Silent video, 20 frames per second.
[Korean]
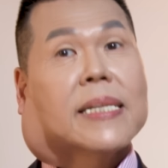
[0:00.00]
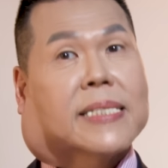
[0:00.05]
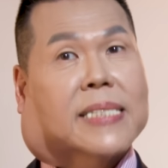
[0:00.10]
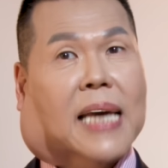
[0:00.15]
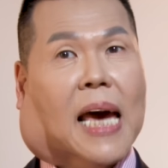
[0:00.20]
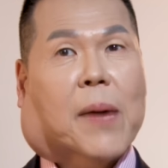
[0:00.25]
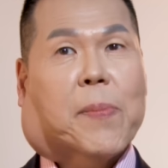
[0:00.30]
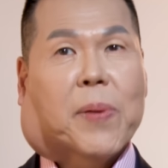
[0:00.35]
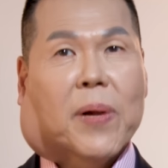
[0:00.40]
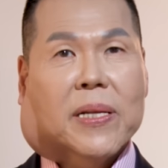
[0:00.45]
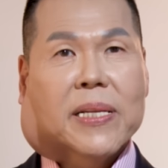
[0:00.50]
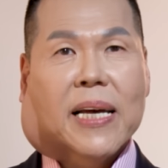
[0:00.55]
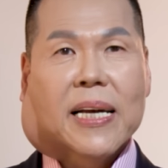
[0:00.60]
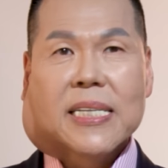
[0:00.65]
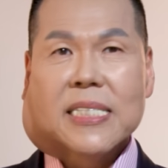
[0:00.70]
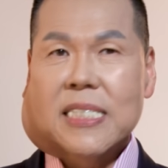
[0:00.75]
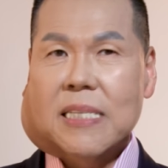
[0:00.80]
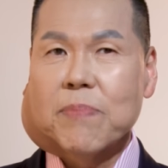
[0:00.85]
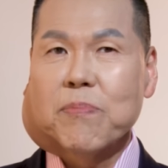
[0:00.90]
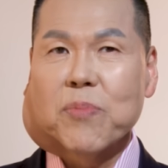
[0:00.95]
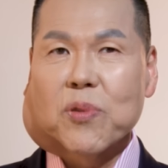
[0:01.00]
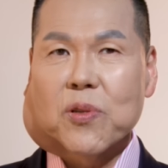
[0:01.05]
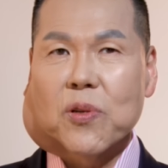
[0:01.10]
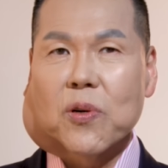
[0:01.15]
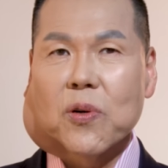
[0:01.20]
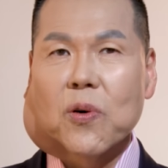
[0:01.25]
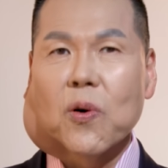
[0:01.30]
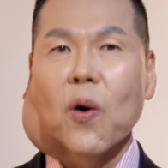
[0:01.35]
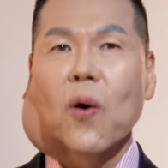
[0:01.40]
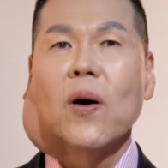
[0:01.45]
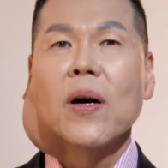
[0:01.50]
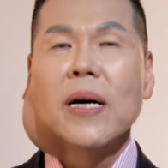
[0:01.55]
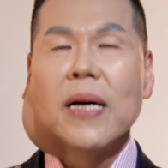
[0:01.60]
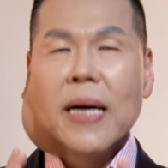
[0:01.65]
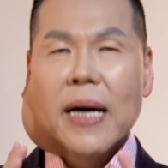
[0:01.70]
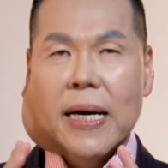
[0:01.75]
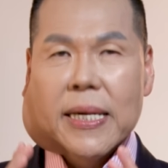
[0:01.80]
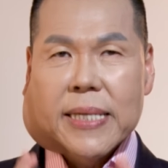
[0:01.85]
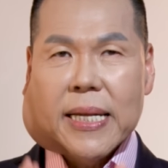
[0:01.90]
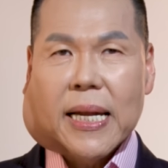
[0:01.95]
차별된 신분으로
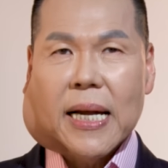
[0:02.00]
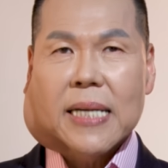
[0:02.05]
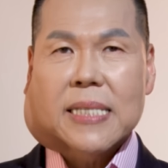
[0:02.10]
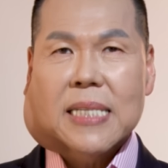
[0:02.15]
세상